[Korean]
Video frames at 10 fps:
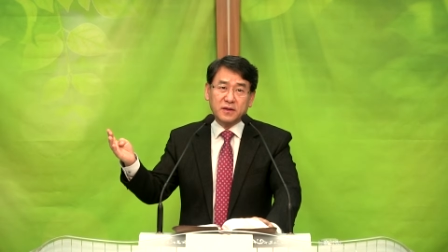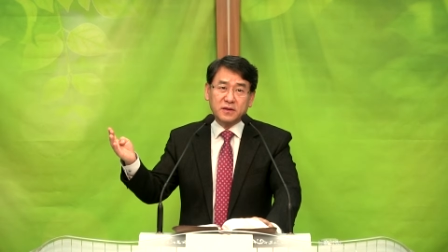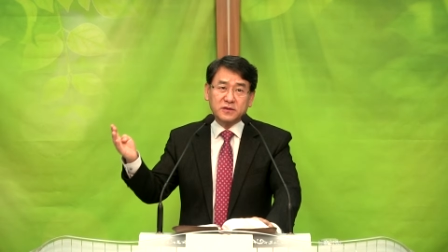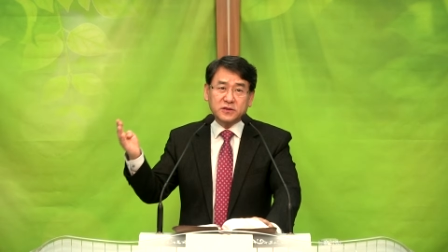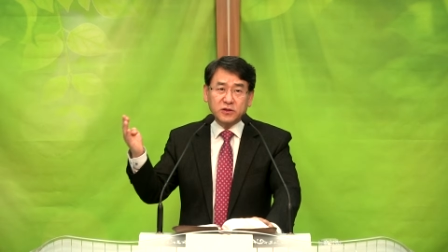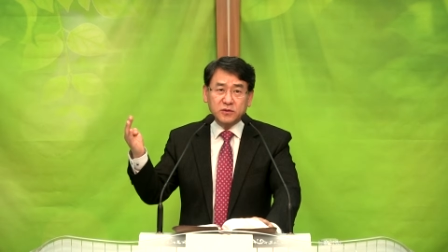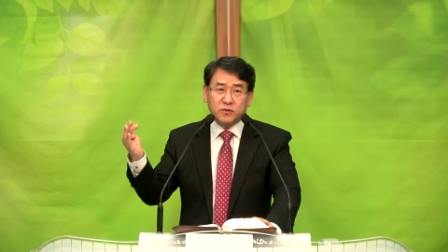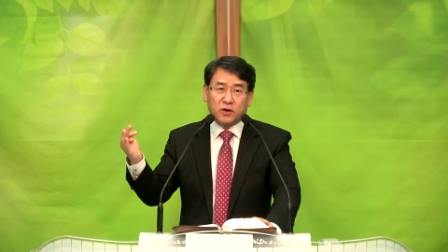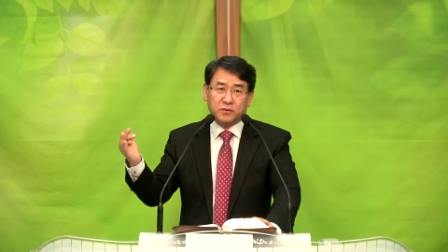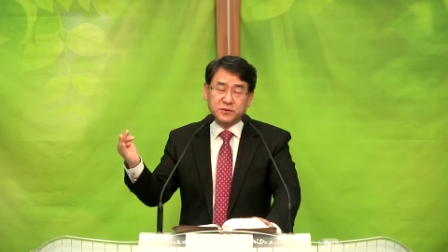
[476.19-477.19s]

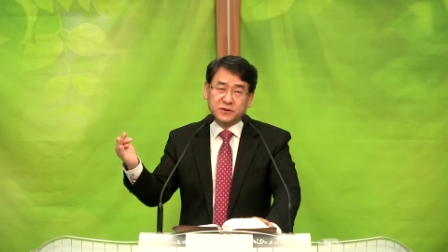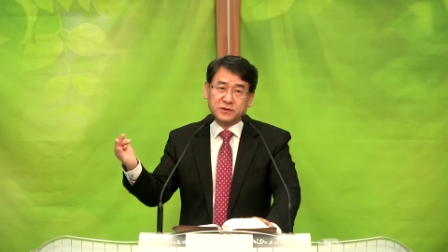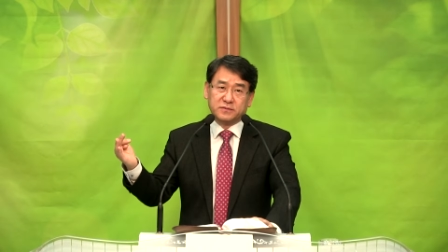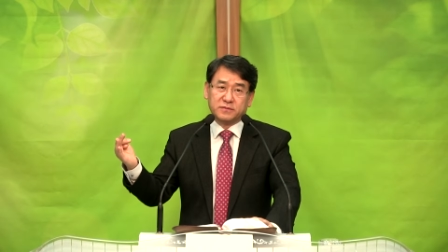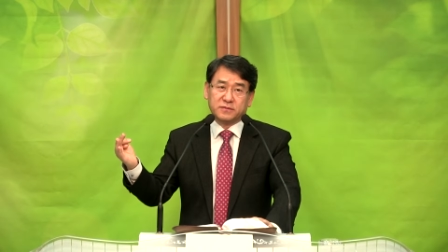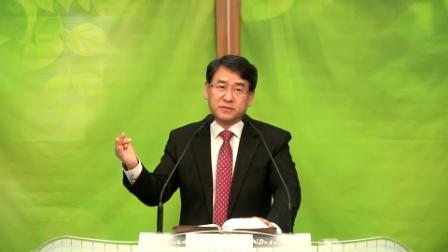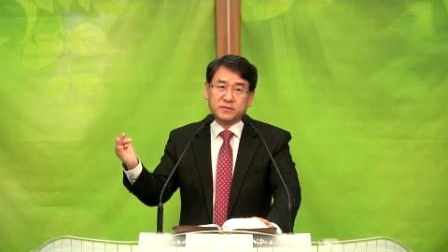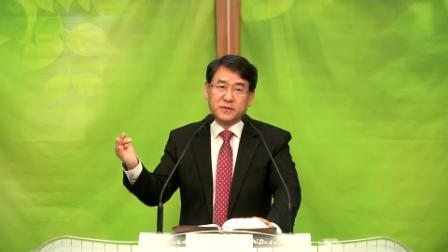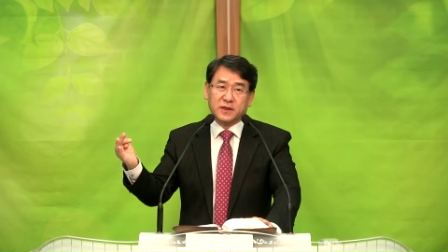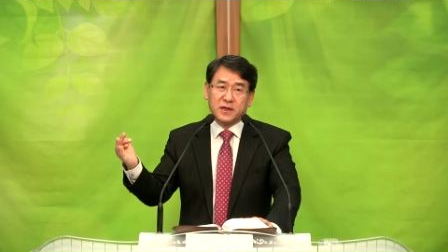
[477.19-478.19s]
쓸모없는
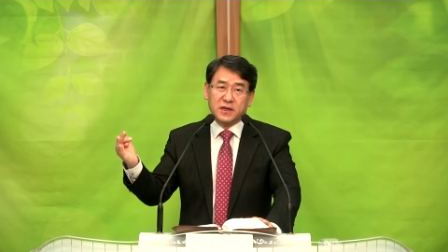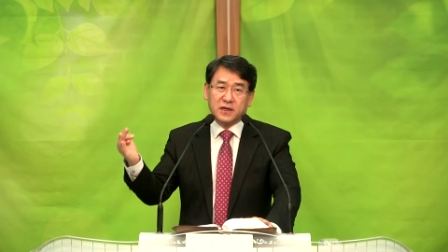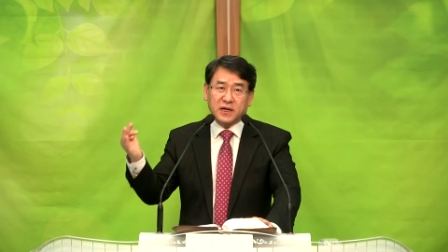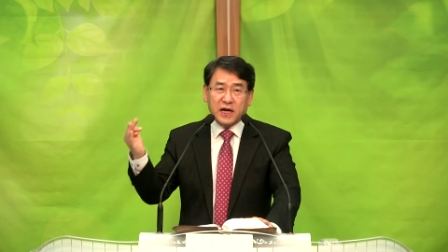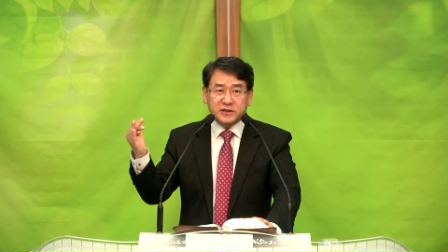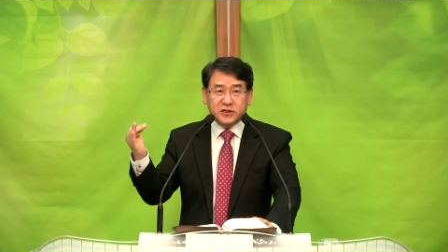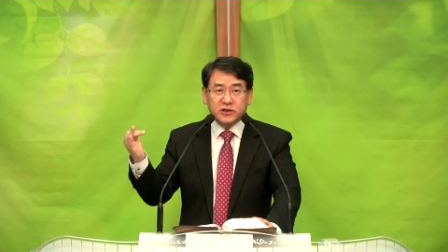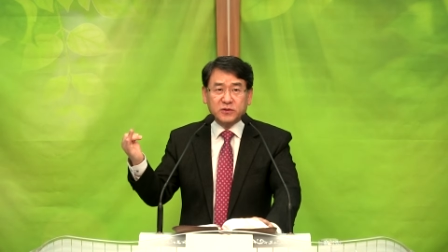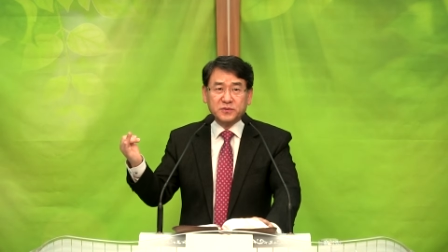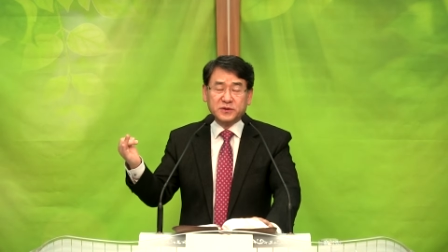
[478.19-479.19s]
가치
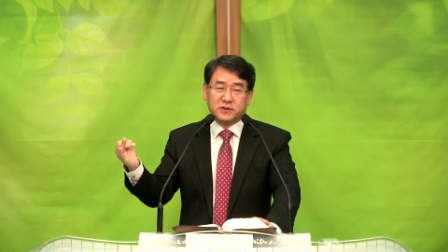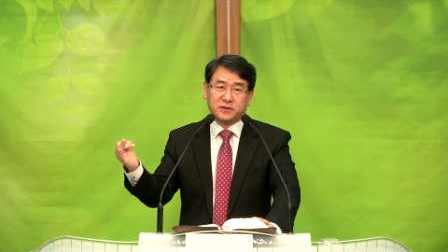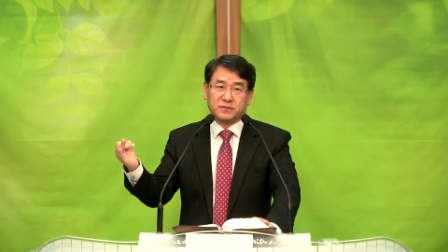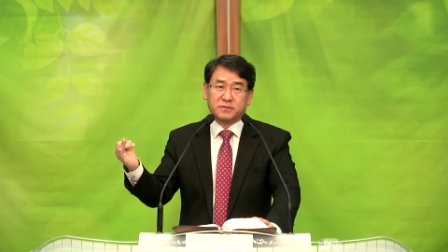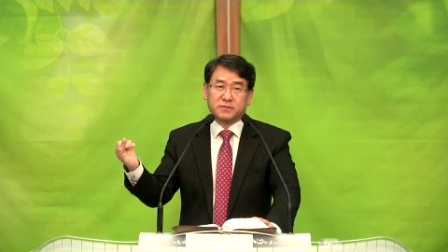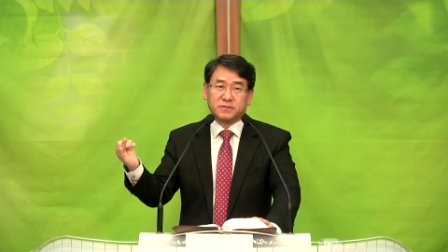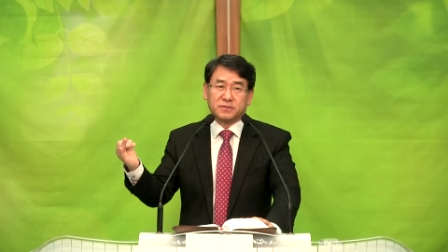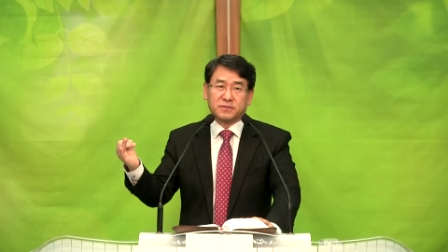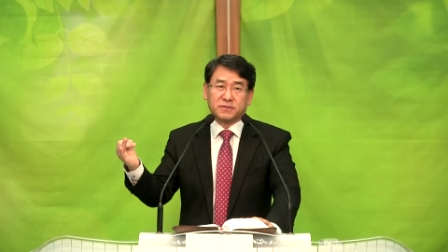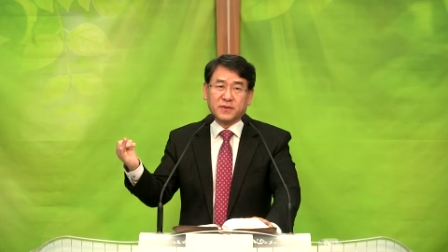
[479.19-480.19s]
없는
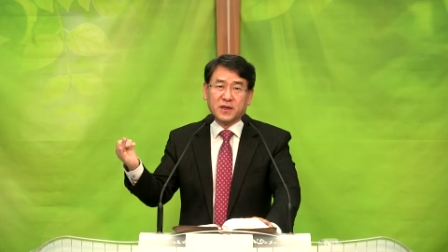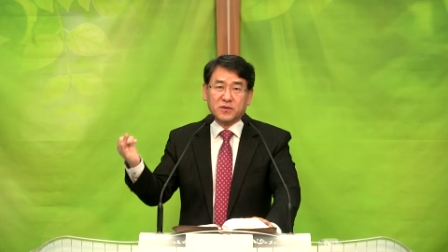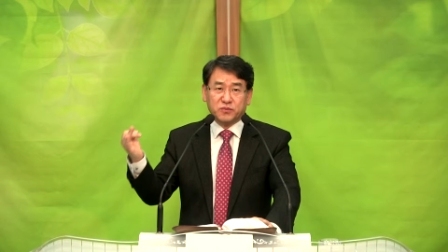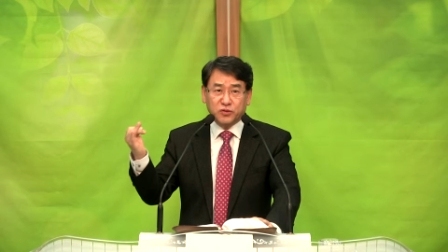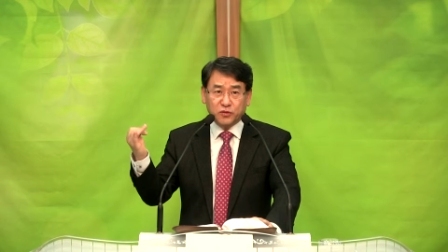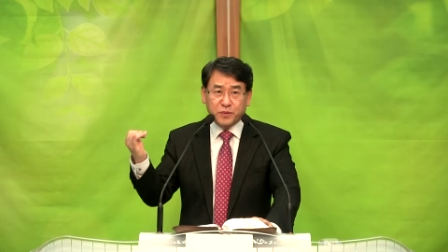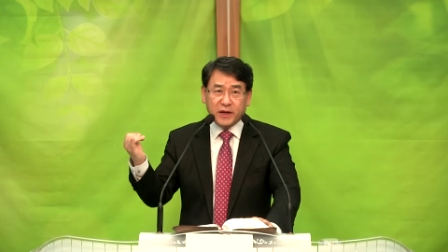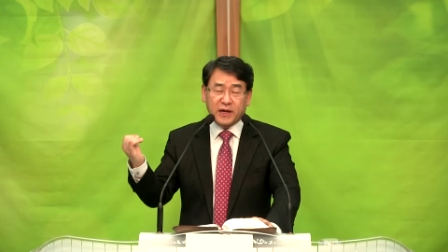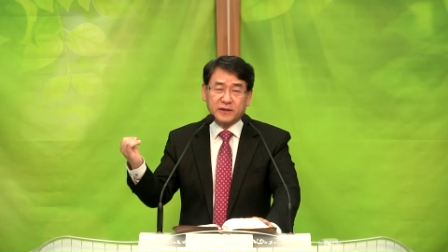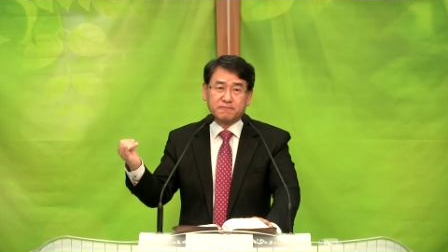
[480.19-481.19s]

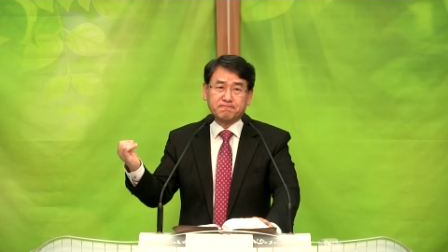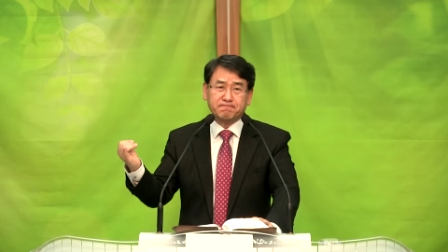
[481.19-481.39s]
부패한